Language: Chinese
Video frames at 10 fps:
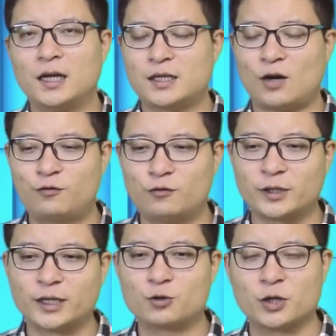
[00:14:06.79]
要负
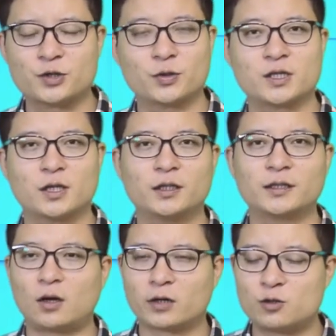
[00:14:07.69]
一个全球的责任，
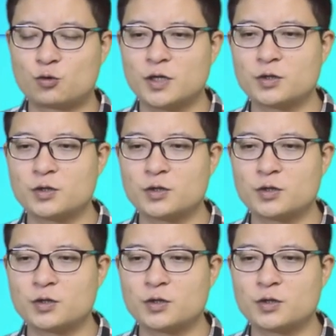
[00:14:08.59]
要跟全